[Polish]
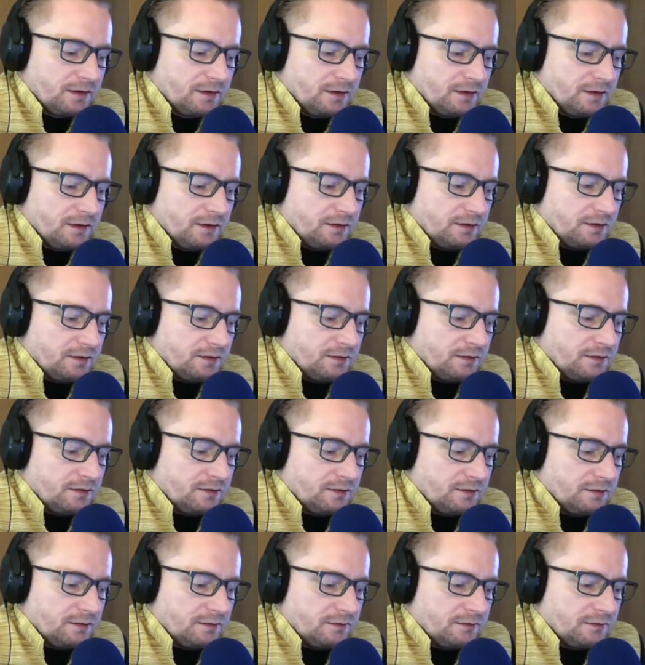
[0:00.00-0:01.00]

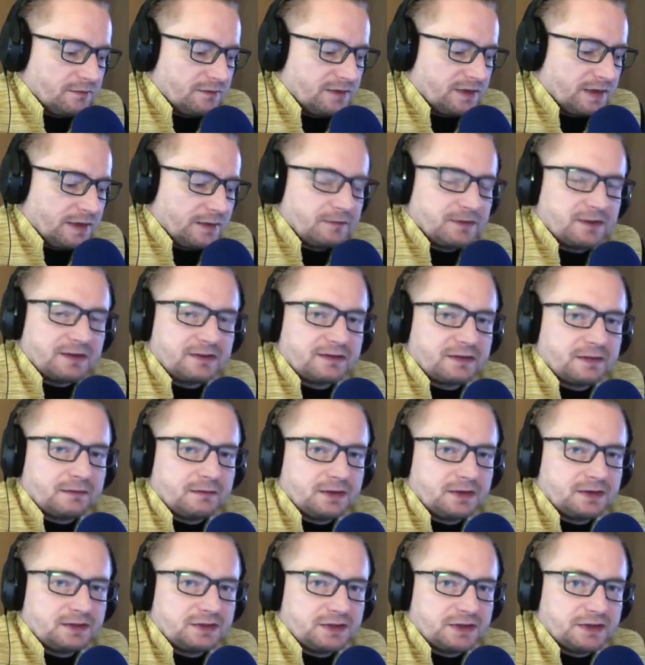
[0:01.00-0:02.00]
Y, w Starym
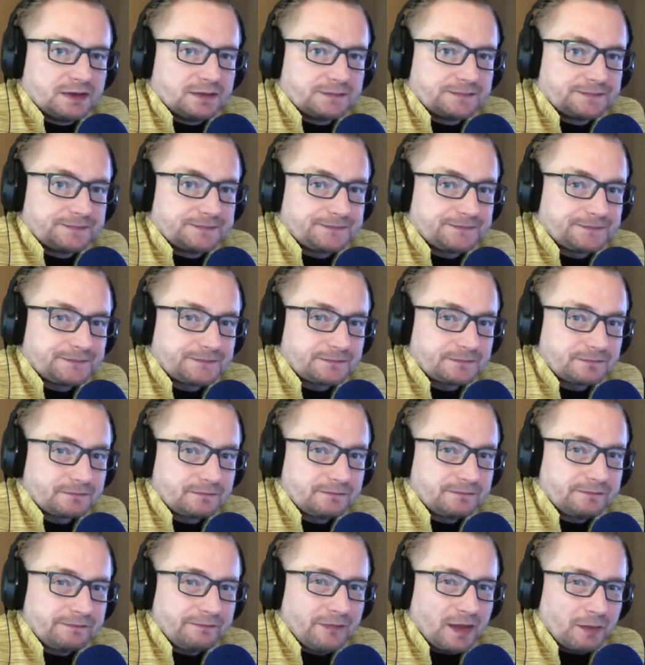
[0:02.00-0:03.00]
Testamencie
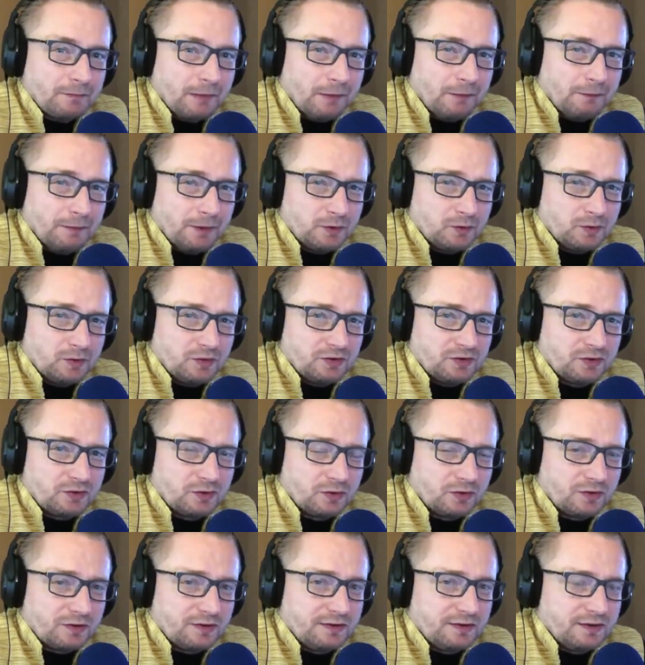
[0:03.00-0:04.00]
Mamy pełno
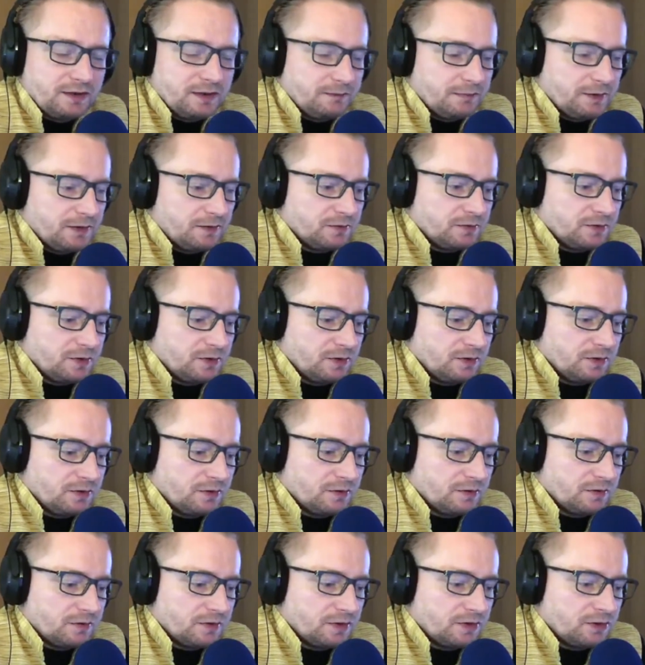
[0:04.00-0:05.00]
instrukcji,
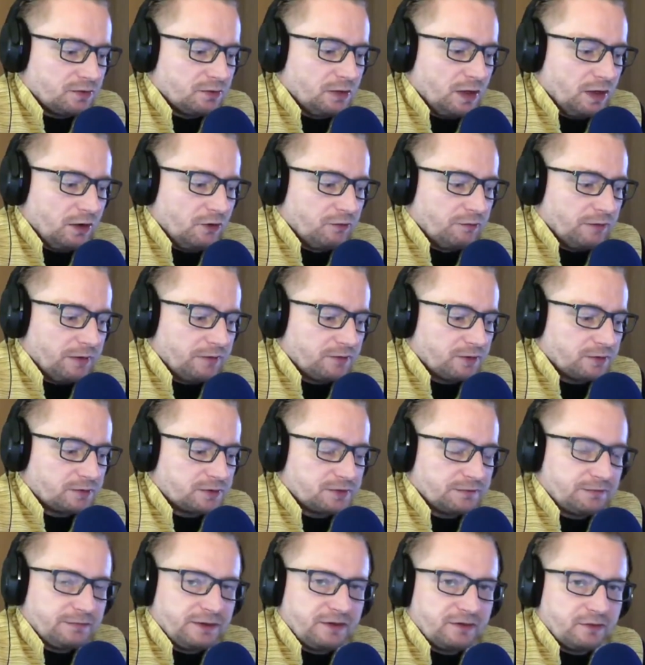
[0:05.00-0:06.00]
pełno rytuałów, pełno
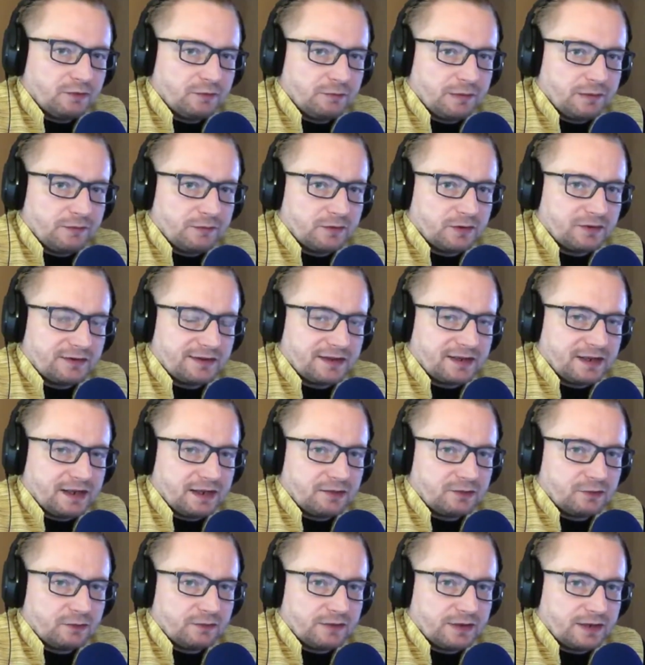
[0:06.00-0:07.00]
przepisów, pełno
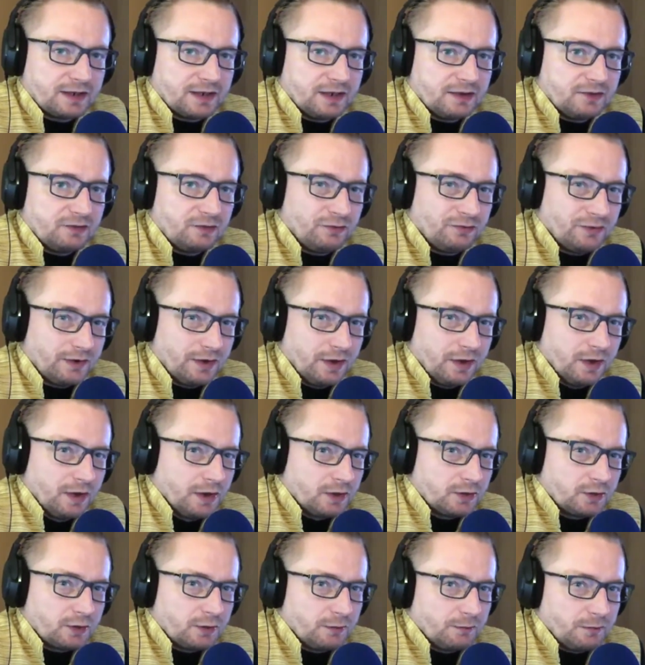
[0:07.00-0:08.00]
zakazów, nakazów,
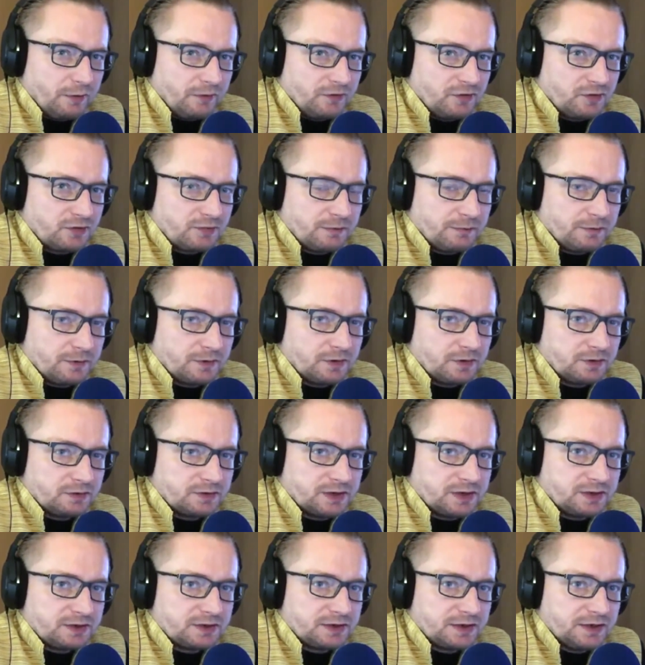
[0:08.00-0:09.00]
którym powinniśmy
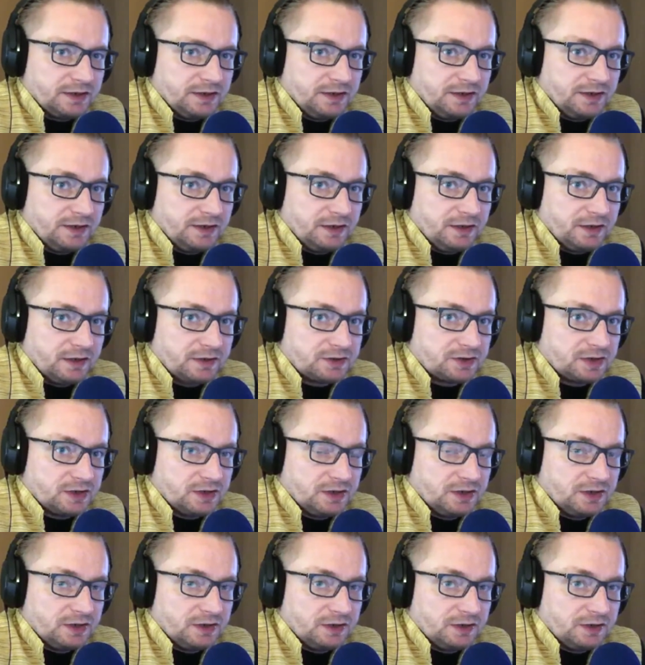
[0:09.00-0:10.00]
podążać i
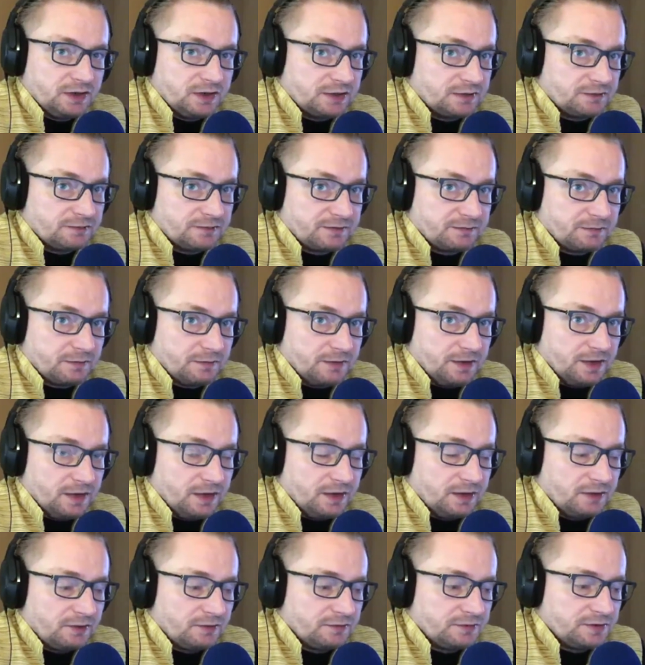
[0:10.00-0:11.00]
jeżeli jest
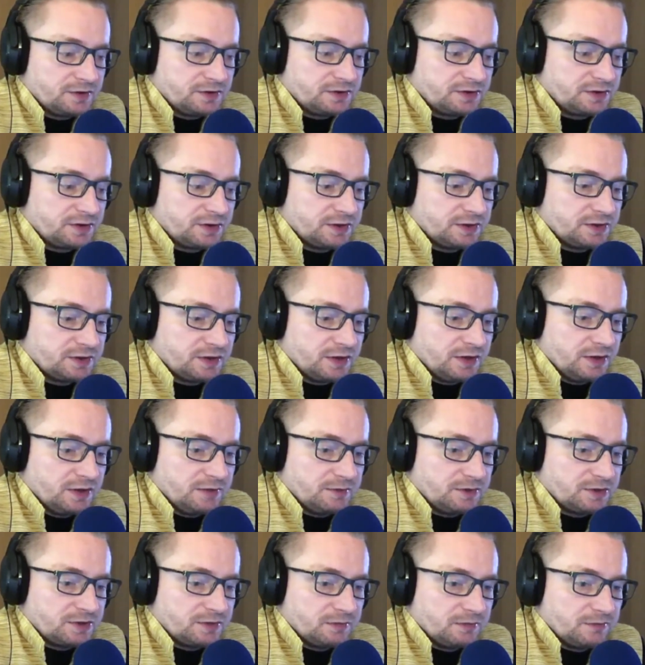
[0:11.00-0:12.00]
wspomniane również, że jeżeli nie
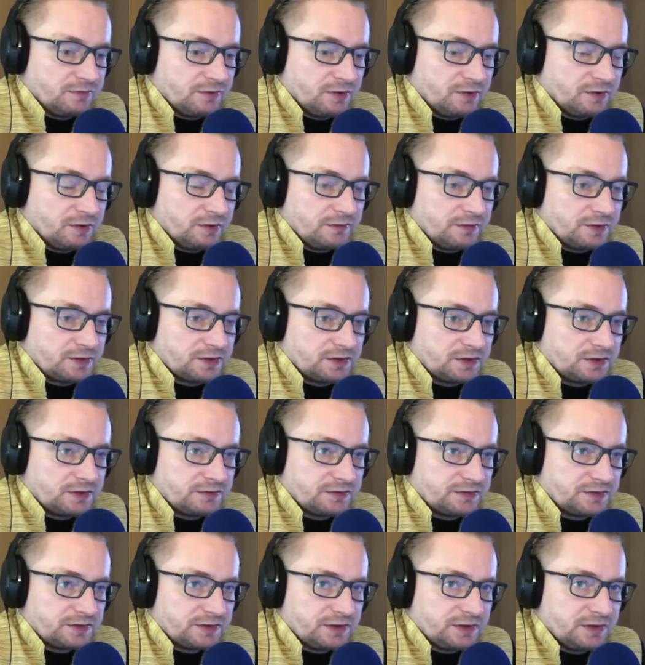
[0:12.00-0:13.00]
będziemy wykonywać tych
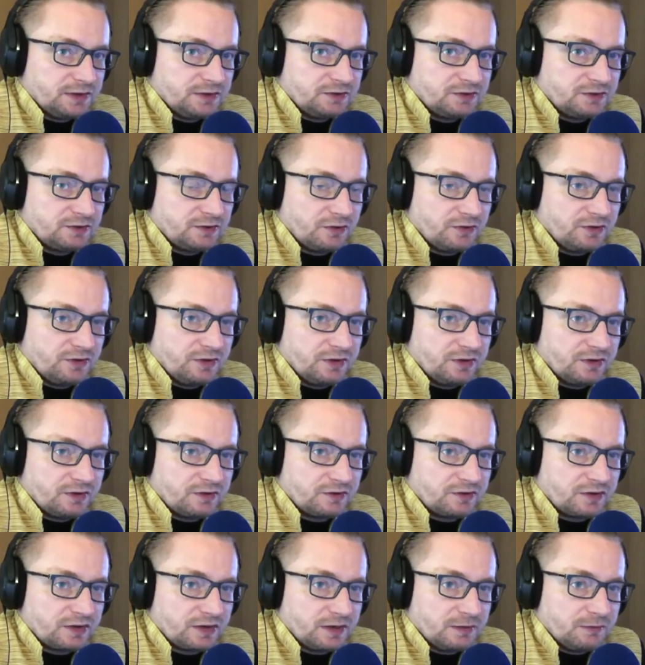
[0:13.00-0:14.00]
wszystkich instrukcji,
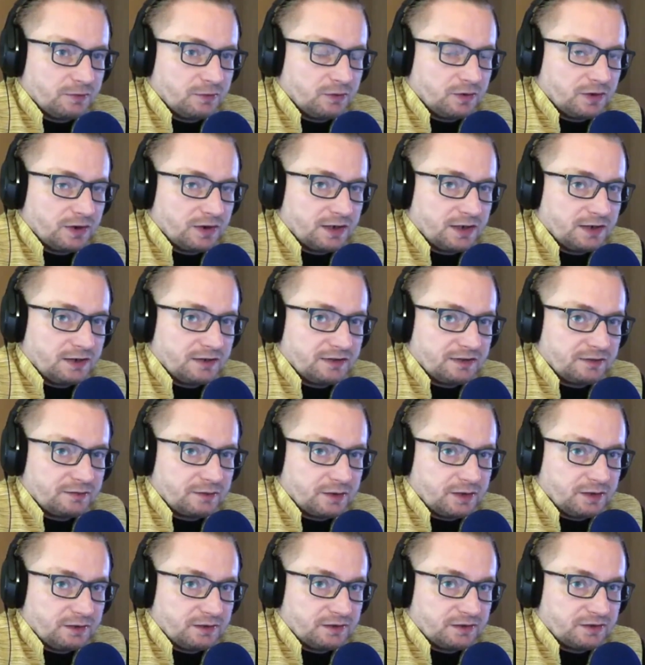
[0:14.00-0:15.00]
zostaniemy ukarani,
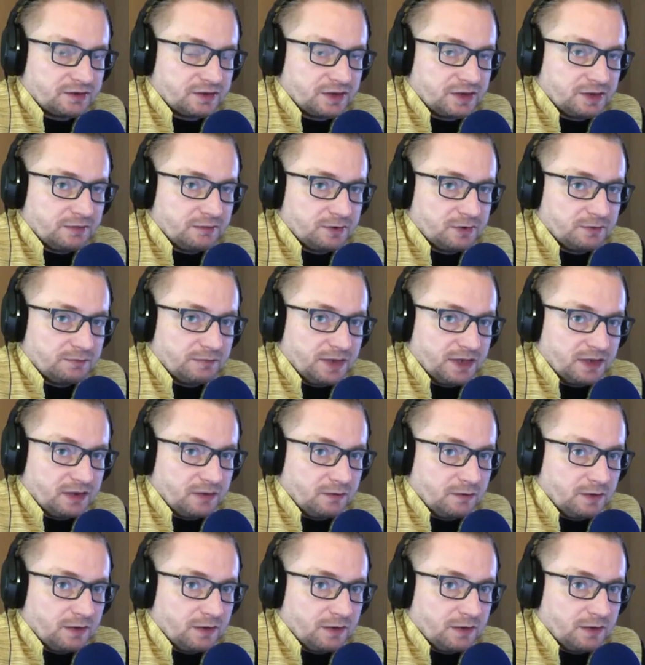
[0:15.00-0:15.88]
zesłani, zostaniemy do piekła.